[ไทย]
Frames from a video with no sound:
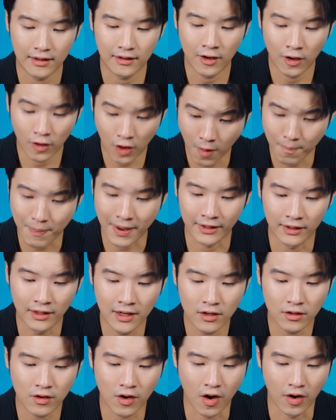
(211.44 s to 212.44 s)
เราลองไป
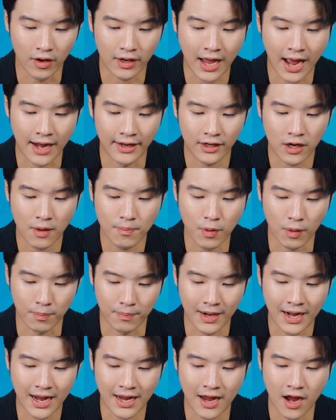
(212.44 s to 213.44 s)
เรื่องของการที่เขาปลด
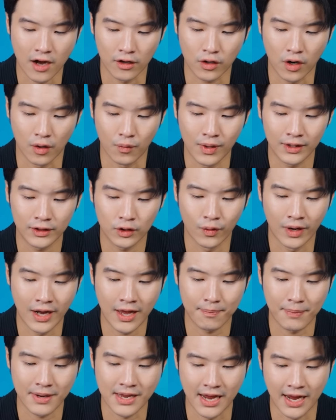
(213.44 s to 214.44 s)
พนักงานก่อนว่าตัวเล
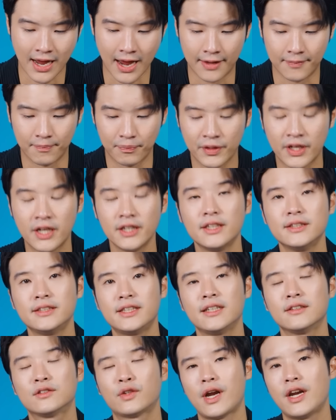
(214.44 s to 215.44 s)
ขเป็นยังไงคือจ
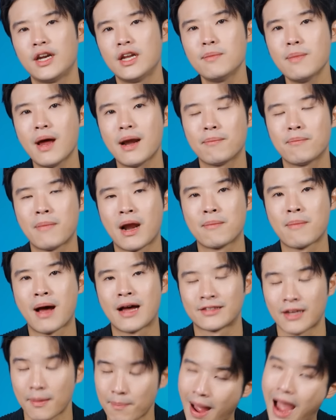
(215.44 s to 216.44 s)
ริงๆเทรนด์นี้มันมา
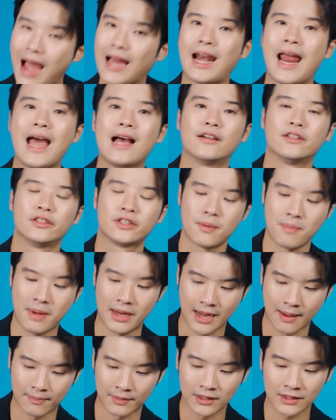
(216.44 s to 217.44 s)
สักพักแล้วใช่ไหม
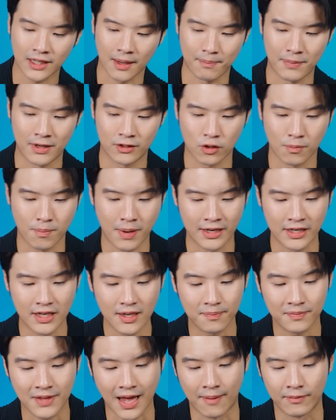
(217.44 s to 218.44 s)
ครับตั้งแต่ปี
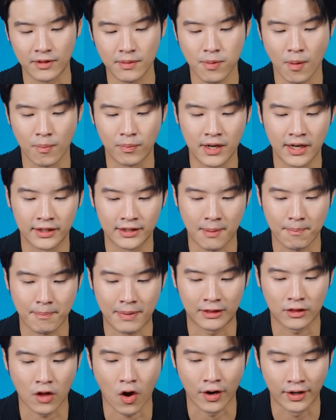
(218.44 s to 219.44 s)
2023 ที่ผมเคยทำไป
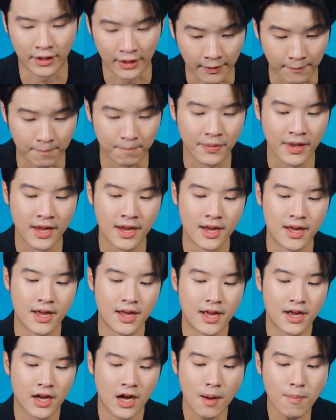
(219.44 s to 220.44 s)
ตอนนึง
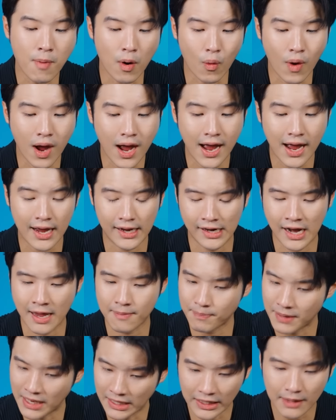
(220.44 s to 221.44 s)
เขาบอกว่าใน
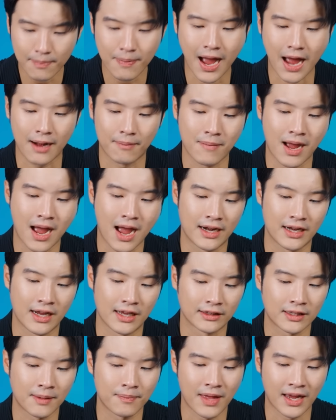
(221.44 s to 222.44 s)
ปีที่ผ่านมาเนี่
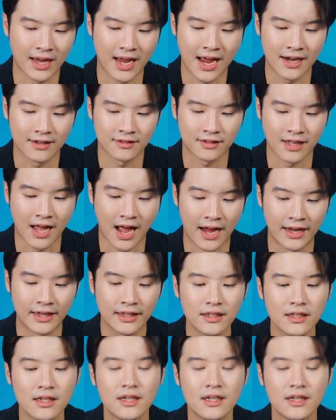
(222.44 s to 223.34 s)
ยตำแหน่งงานสาย